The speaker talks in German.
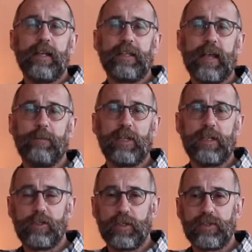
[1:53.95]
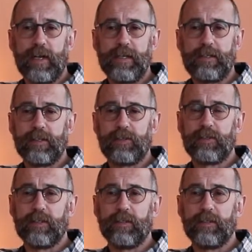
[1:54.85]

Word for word: Ich habe die letzte Zeit jetzt äh,